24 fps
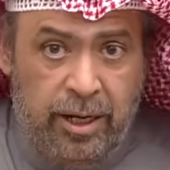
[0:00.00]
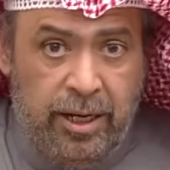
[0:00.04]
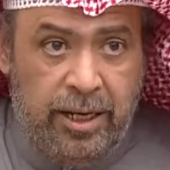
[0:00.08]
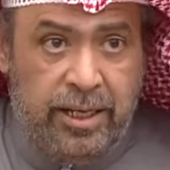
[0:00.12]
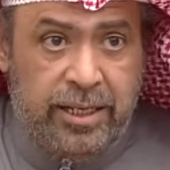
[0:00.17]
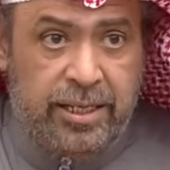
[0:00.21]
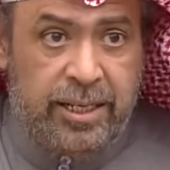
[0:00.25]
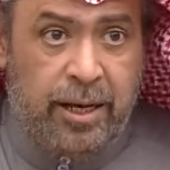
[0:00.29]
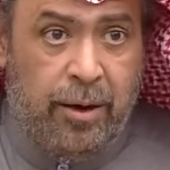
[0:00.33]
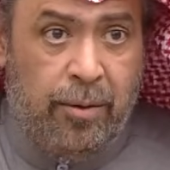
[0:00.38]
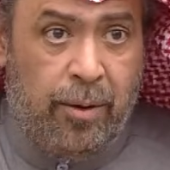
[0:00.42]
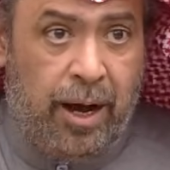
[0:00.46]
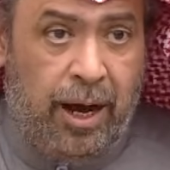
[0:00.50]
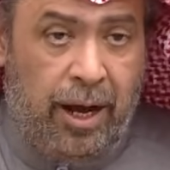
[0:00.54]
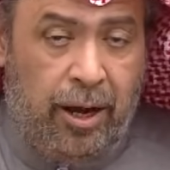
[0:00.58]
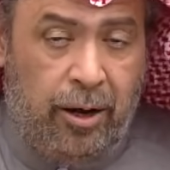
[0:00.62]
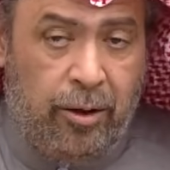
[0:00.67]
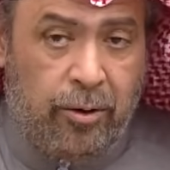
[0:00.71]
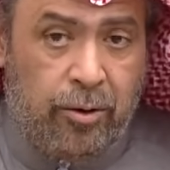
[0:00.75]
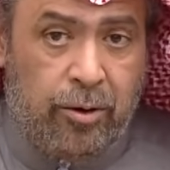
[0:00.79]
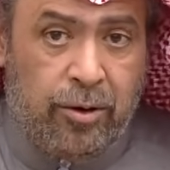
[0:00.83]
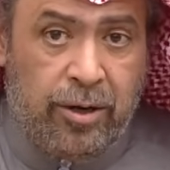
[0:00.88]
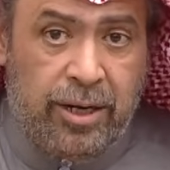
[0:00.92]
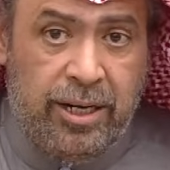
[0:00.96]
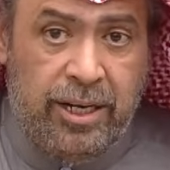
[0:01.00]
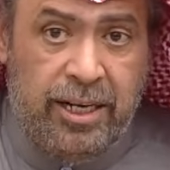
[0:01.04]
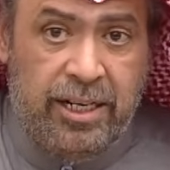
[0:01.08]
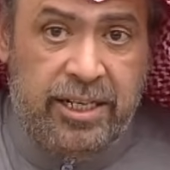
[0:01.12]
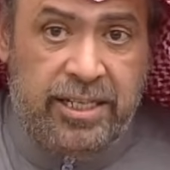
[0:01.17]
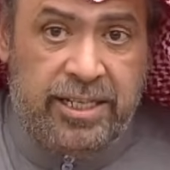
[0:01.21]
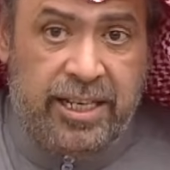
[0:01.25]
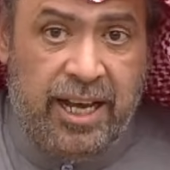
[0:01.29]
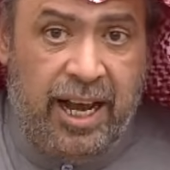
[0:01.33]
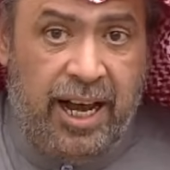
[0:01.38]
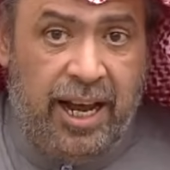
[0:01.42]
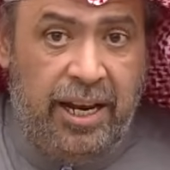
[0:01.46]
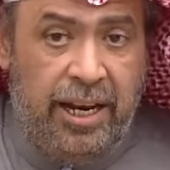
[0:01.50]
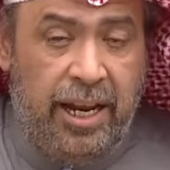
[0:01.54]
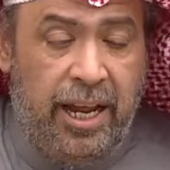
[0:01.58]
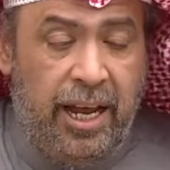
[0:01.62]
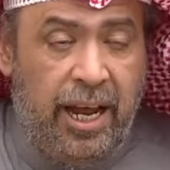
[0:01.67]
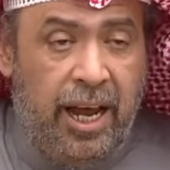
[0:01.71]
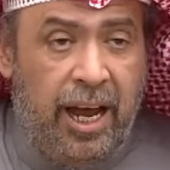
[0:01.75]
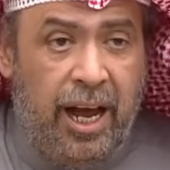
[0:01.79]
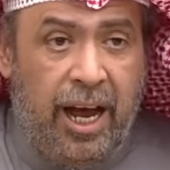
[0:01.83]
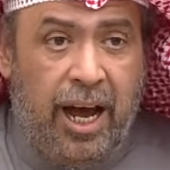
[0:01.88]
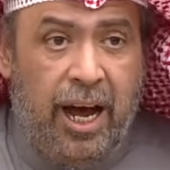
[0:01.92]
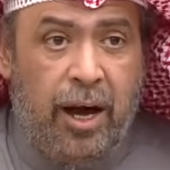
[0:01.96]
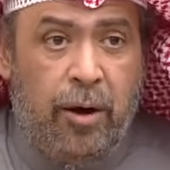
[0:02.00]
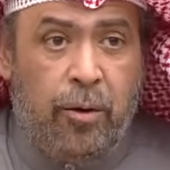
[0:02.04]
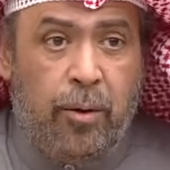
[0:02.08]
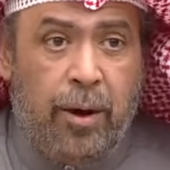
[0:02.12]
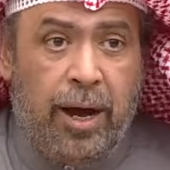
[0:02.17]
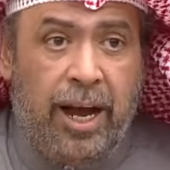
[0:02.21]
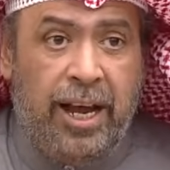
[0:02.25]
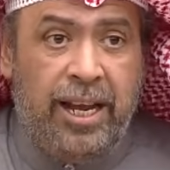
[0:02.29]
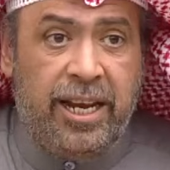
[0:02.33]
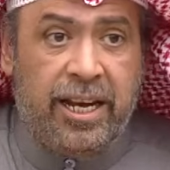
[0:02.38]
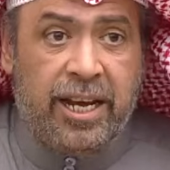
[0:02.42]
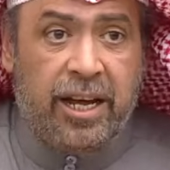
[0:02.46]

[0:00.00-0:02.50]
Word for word: سواء حقوق الإنسان أو أي